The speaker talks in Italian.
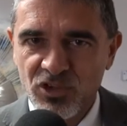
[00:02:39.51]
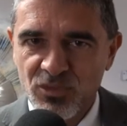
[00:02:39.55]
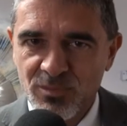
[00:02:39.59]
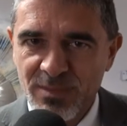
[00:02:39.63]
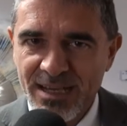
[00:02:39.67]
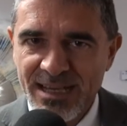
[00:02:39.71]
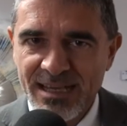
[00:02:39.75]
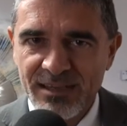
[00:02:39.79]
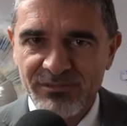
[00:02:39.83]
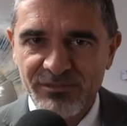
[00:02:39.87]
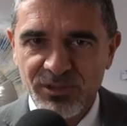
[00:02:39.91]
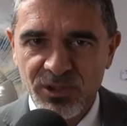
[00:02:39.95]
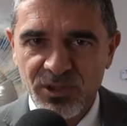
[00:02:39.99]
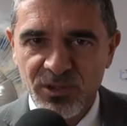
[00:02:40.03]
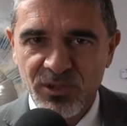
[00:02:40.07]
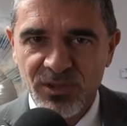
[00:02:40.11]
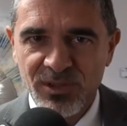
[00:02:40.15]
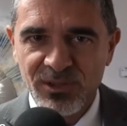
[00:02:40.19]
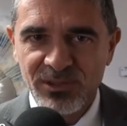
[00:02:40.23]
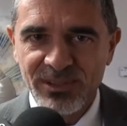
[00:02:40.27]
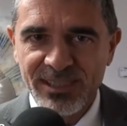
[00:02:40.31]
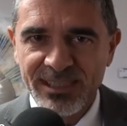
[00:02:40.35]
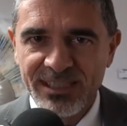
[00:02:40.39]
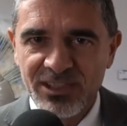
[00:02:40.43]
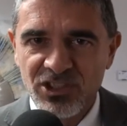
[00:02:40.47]
smartphone
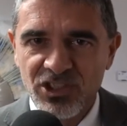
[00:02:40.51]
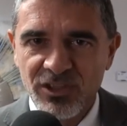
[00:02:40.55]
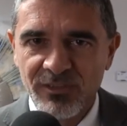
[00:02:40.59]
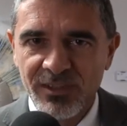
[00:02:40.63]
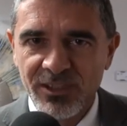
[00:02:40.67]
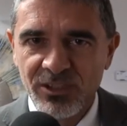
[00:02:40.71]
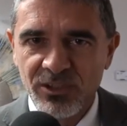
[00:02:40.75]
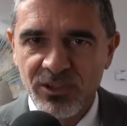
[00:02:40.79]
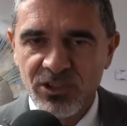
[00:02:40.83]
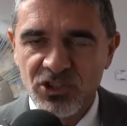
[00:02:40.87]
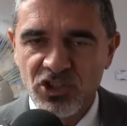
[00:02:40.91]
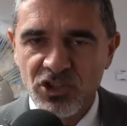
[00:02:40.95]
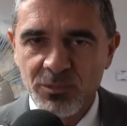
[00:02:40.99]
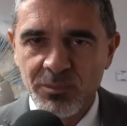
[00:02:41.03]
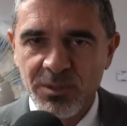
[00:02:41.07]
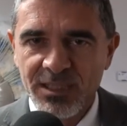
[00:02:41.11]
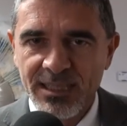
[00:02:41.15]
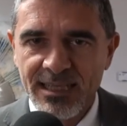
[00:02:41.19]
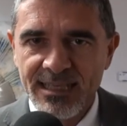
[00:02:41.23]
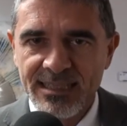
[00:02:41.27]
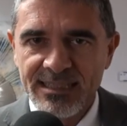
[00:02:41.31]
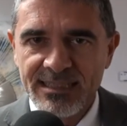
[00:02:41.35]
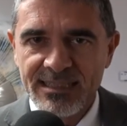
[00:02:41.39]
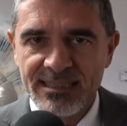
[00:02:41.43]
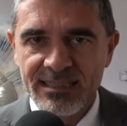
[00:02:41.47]
o dei ricevitori
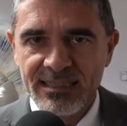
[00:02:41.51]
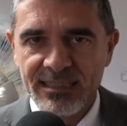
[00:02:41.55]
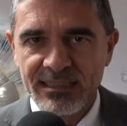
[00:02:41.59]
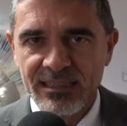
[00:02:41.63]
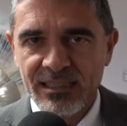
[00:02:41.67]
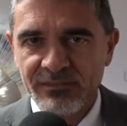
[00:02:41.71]
GPS,